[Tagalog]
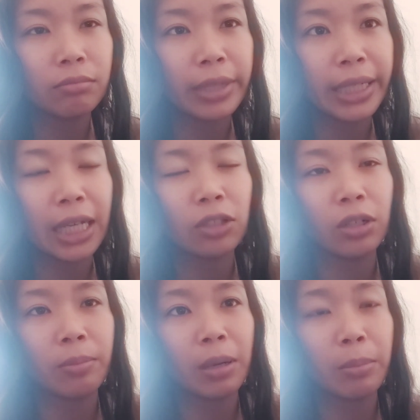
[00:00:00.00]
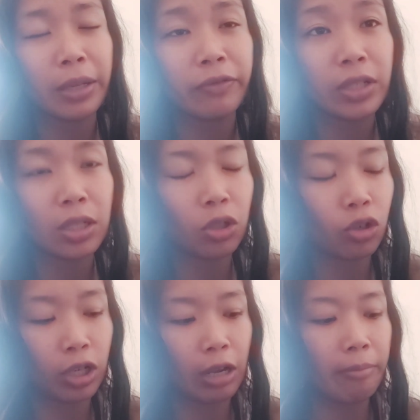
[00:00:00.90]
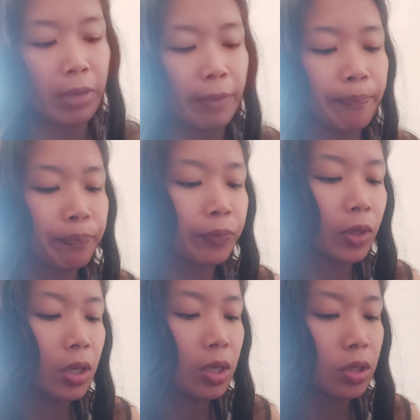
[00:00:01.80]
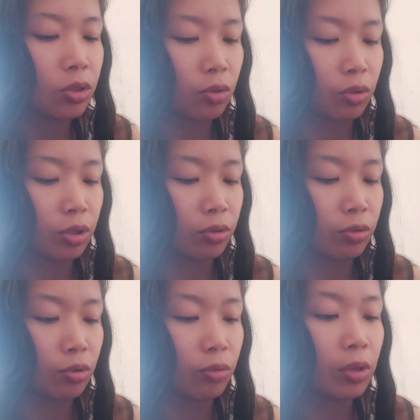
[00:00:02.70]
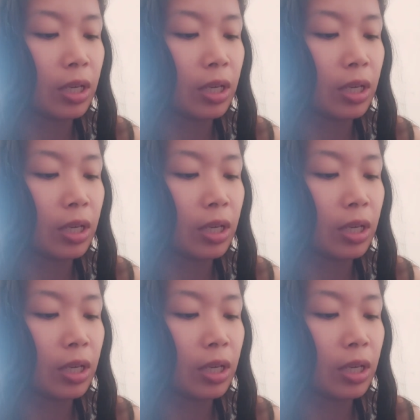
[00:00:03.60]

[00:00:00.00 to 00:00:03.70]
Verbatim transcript: may ano naman may visitor kami so so